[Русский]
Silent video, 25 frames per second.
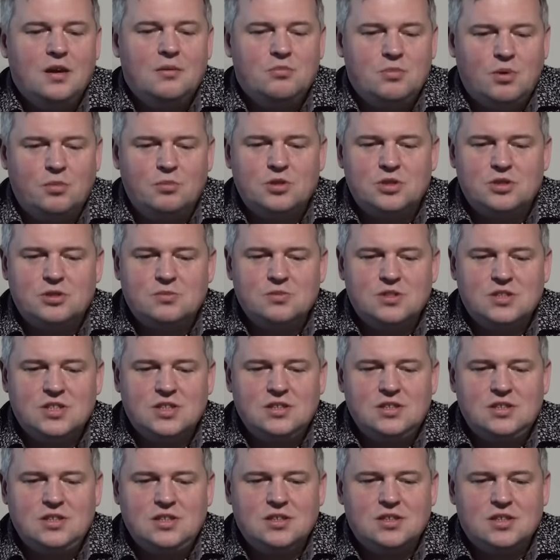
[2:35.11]
мы можем
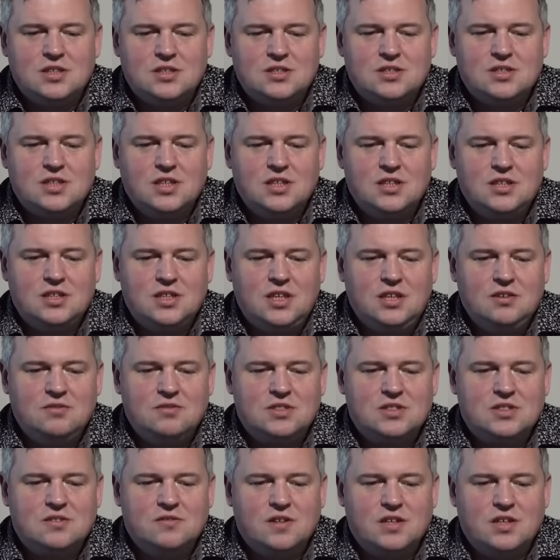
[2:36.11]
зайти на сайт
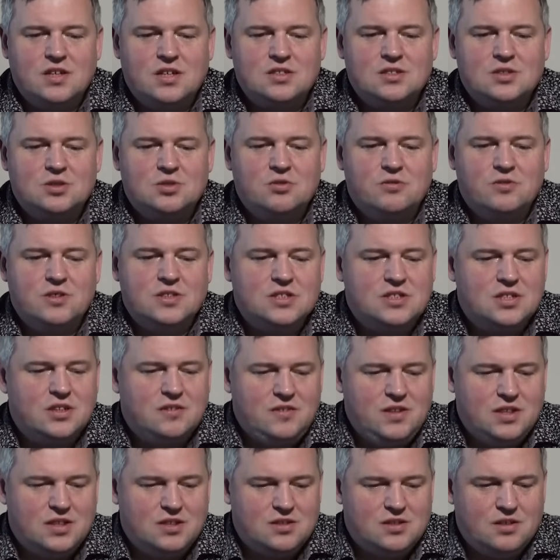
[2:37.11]
Киевского городского
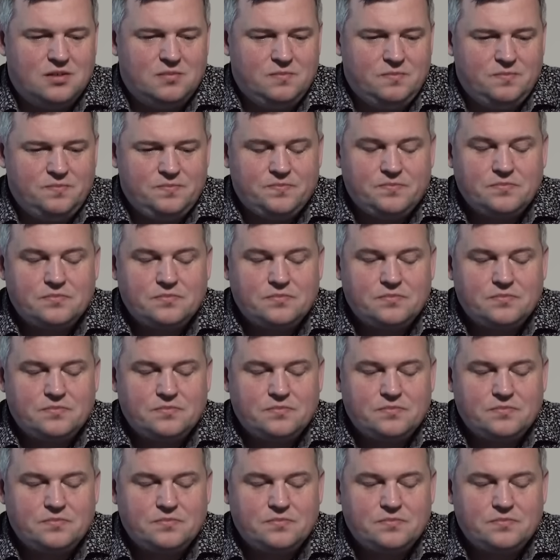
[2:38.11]
совета,